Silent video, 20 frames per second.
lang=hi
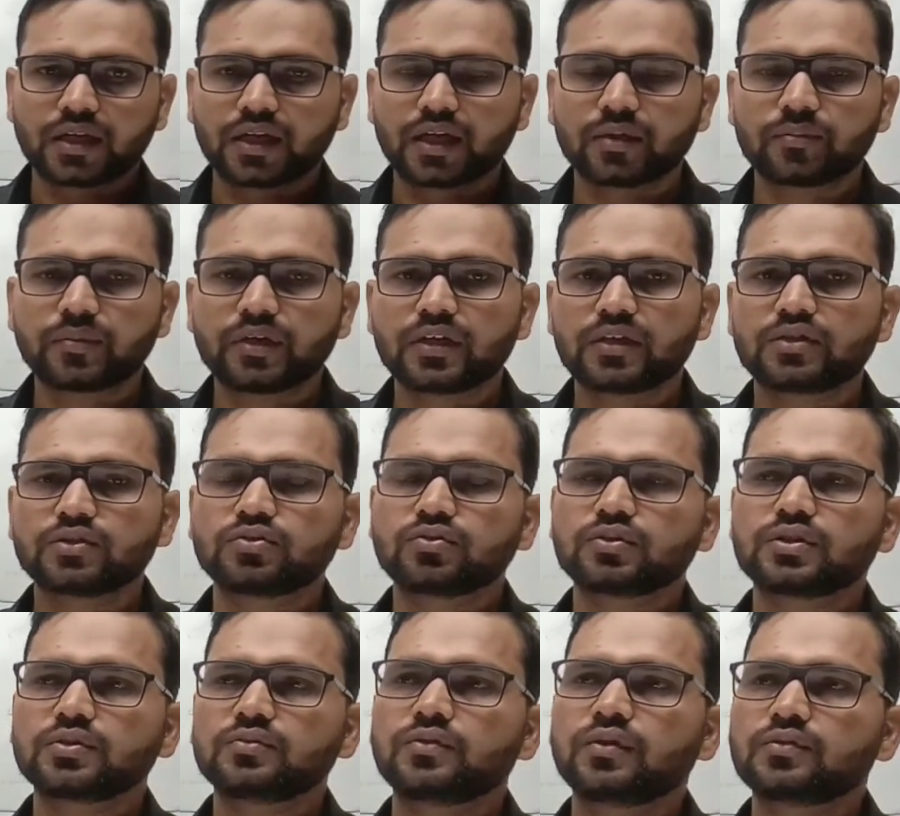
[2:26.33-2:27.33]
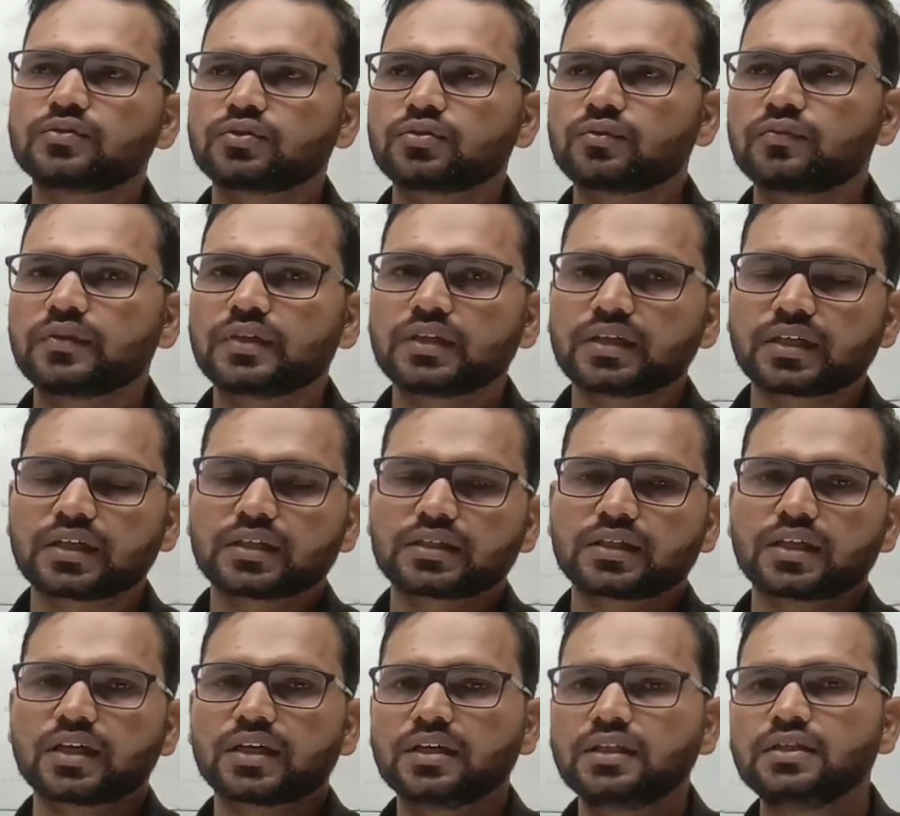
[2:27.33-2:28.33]
लाइनमैन है जो कि वो उसको फिट
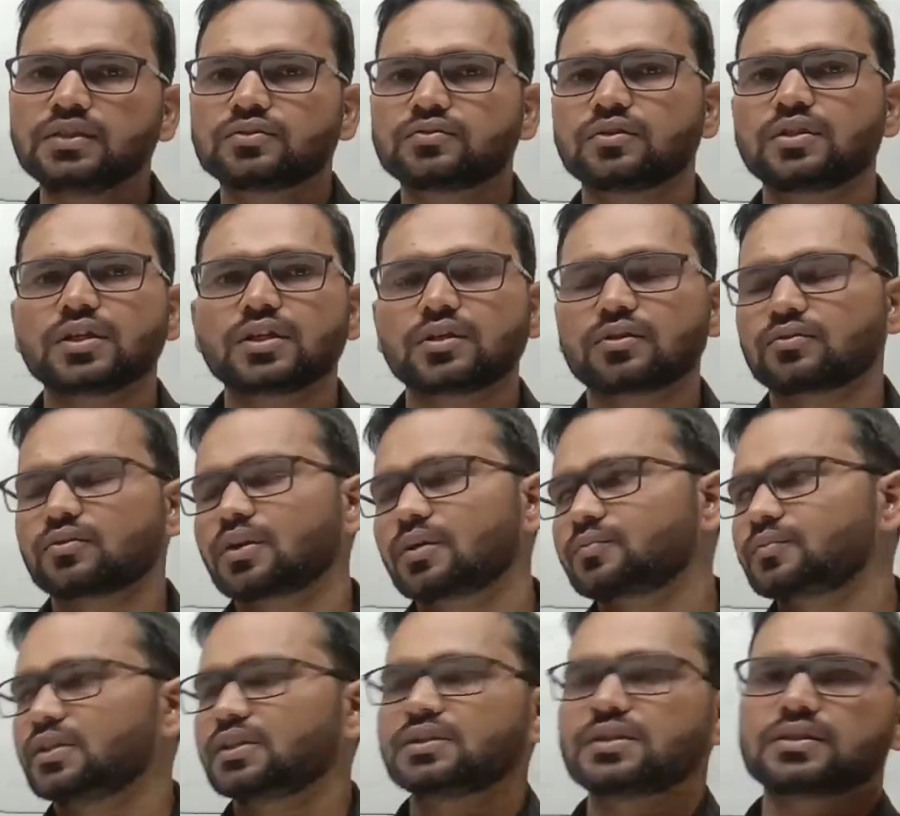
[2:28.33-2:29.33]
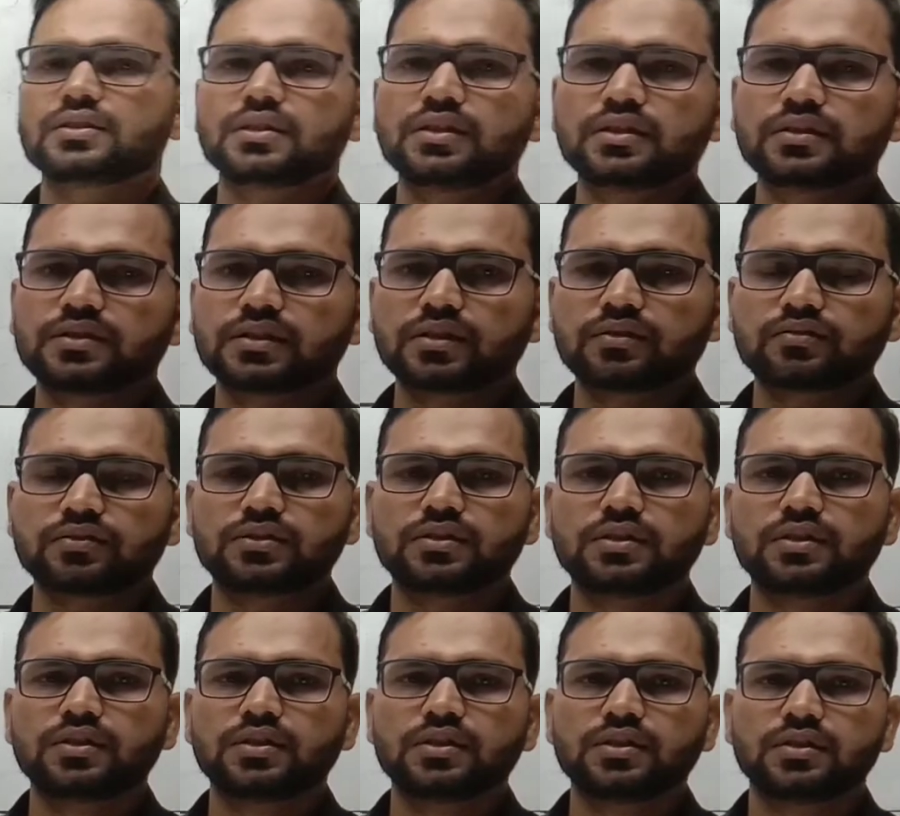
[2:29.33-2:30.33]
करता है इंसुलेटर को आप देख सकते हैं इस साइड कुछ
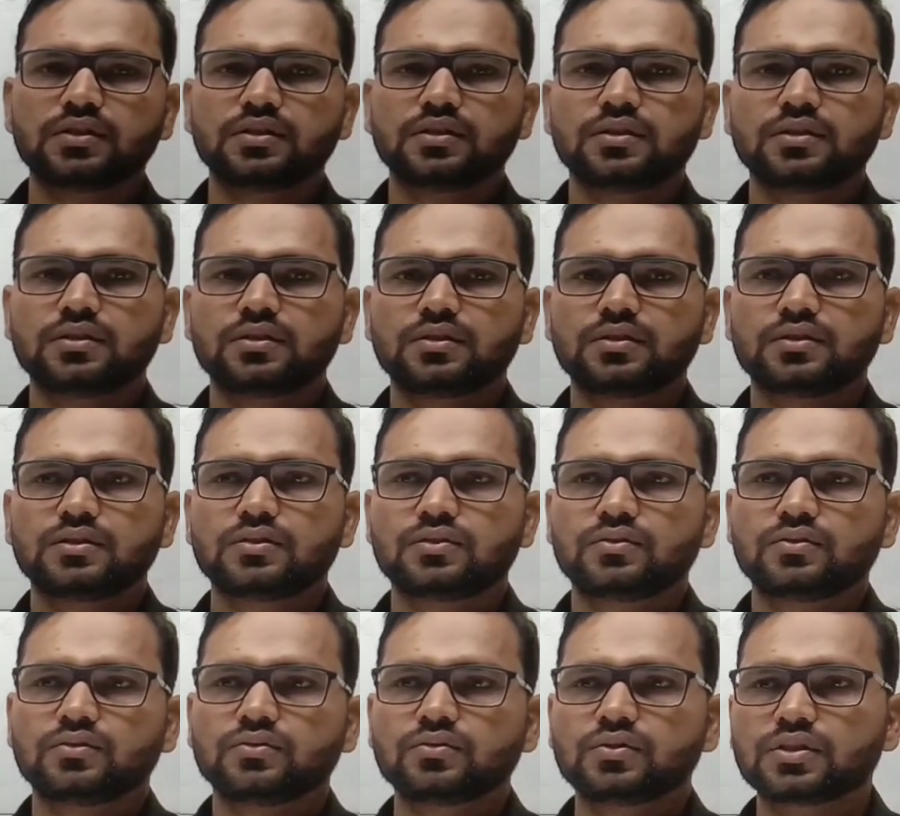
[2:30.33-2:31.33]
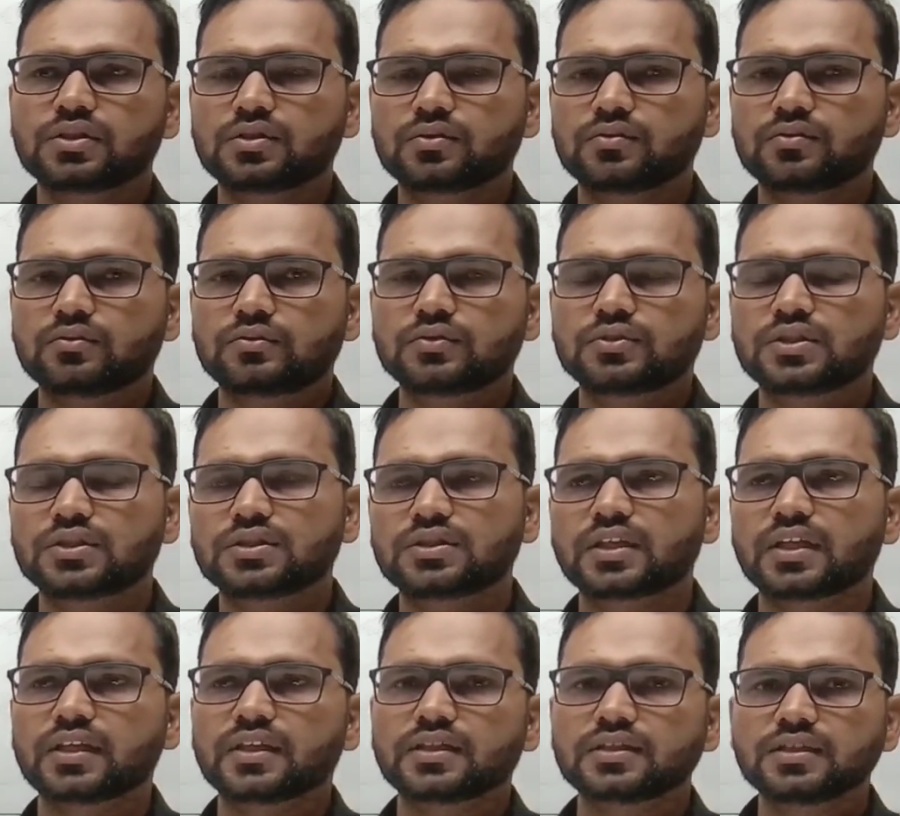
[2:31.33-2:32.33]
तो किस कुछ इस
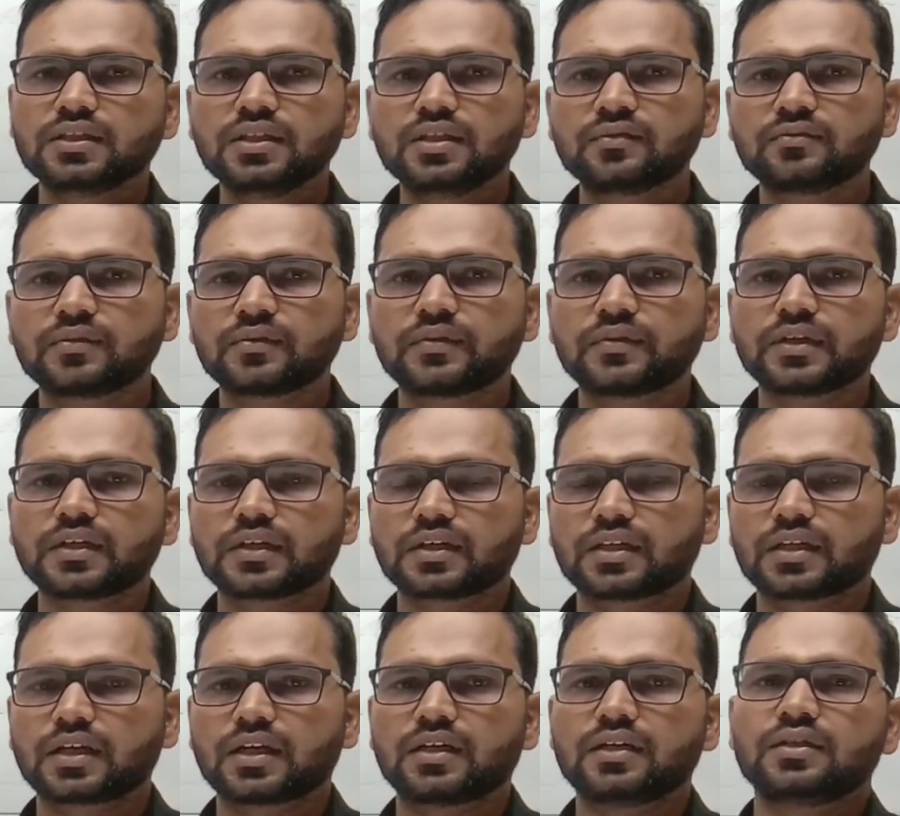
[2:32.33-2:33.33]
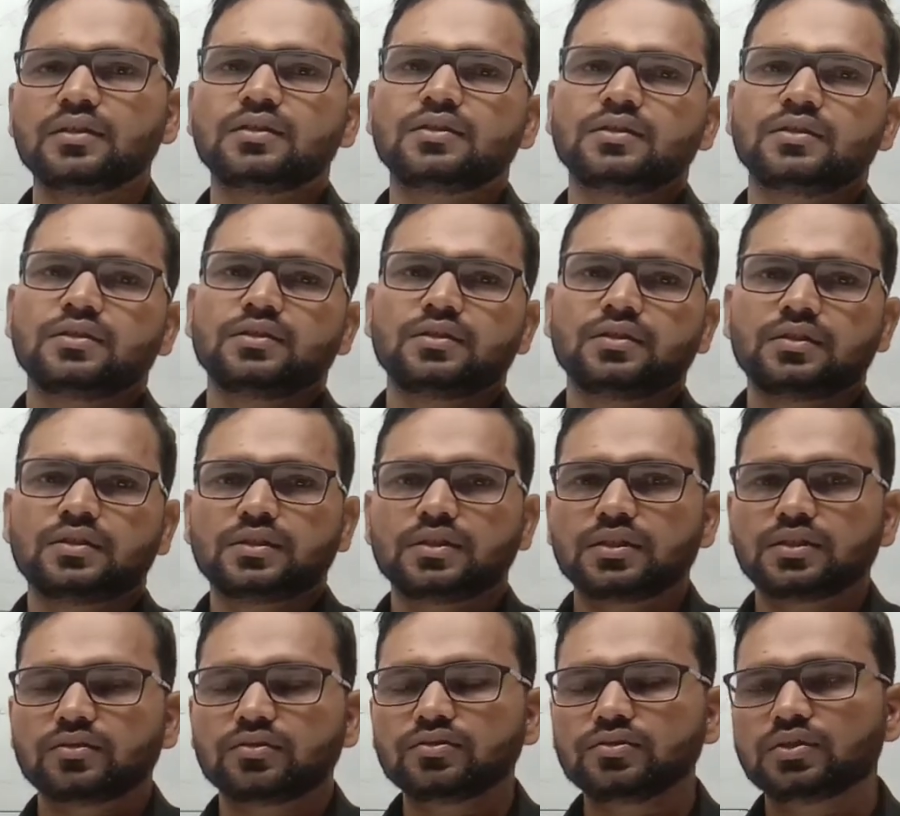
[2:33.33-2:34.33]
तरीके से वो फिट कर रहा है ठीक
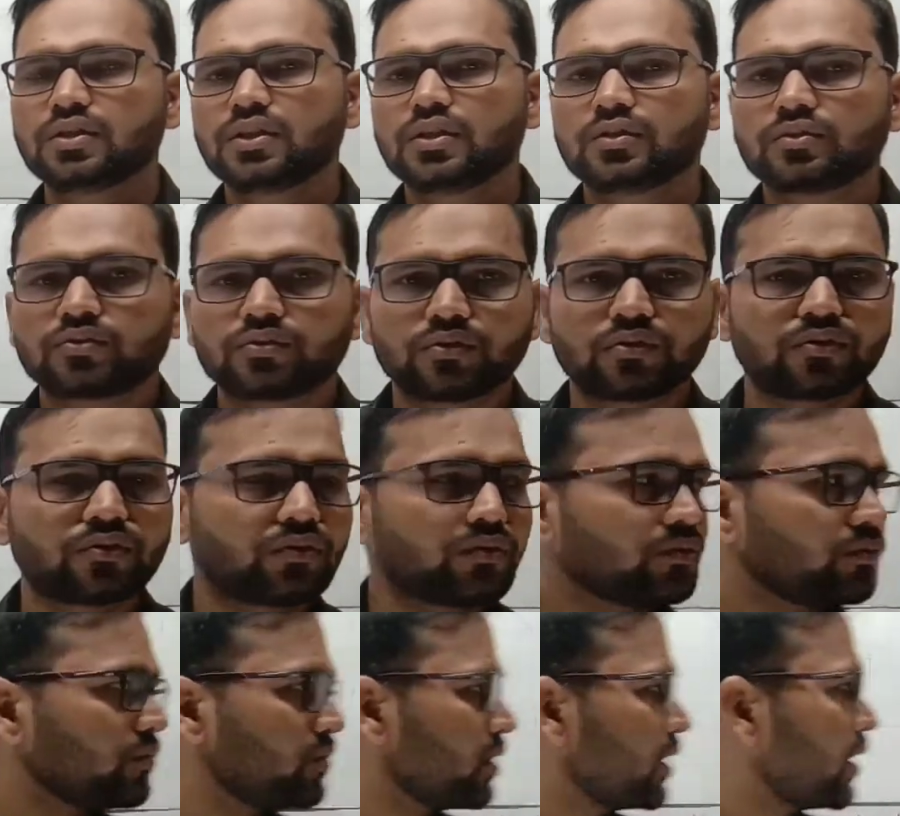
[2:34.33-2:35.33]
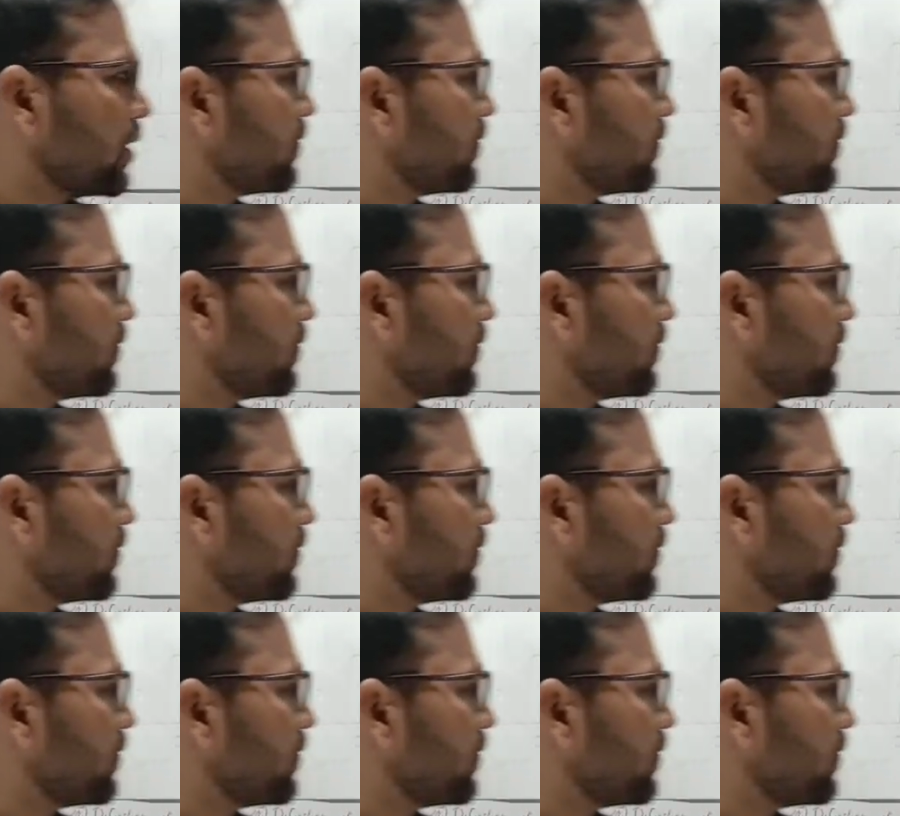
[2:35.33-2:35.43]
है दोस्त तो ये